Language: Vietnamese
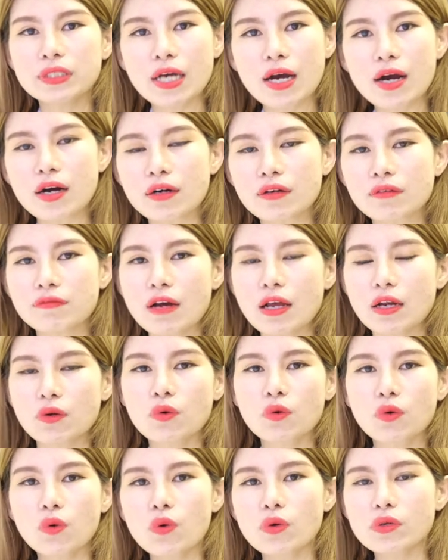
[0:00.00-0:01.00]
giờ và
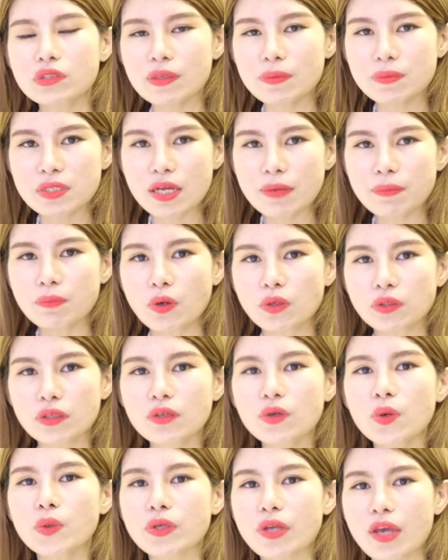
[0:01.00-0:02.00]
luôn luôn sắp xếp mọi
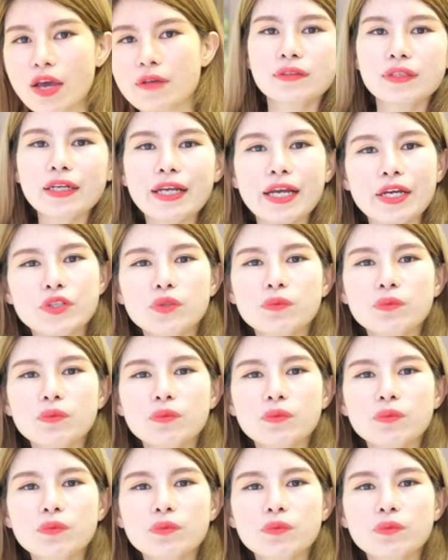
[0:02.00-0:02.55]
thứ ok tất cả